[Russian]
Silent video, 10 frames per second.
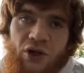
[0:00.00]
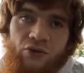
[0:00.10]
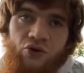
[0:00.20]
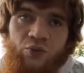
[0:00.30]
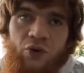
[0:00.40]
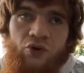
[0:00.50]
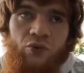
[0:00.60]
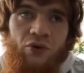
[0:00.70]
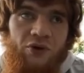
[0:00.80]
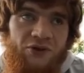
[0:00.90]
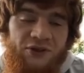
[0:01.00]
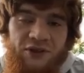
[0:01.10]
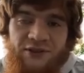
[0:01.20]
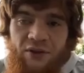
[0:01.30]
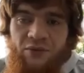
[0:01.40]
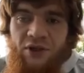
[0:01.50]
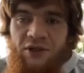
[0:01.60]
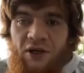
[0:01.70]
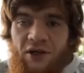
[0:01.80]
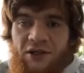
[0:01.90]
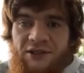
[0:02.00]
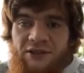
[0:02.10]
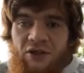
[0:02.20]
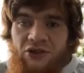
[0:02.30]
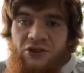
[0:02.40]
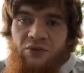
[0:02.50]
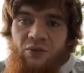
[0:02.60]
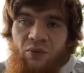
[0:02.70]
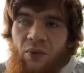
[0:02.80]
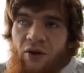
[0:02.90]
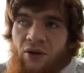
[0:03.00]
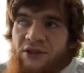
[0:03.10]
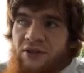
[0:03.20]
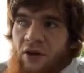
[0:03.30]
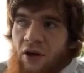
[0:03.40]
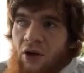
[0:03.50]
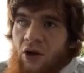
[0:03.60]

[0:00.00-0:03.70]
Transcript: Я тоже подумал, если на самом деле так есть, я сейчас боялся